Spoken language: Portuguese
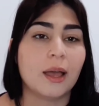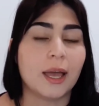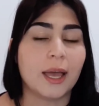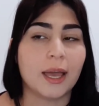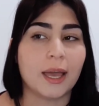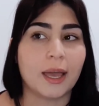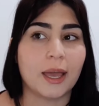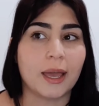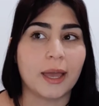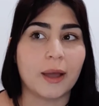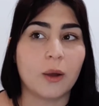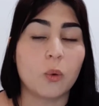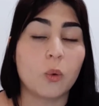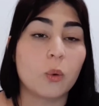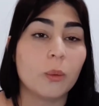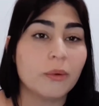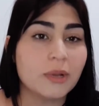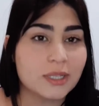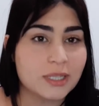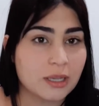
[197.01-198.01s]
É,
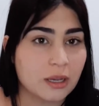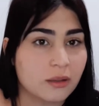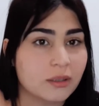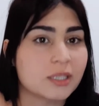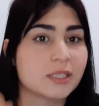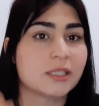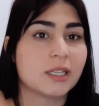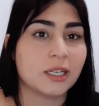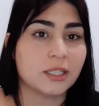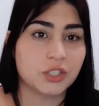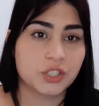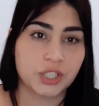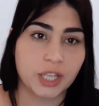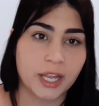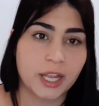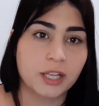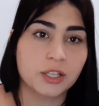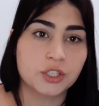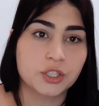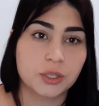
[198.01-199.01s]
algumas aulas da
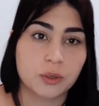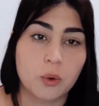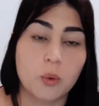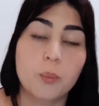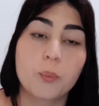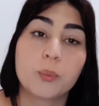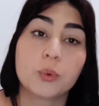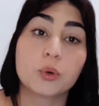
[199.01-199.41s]
gente,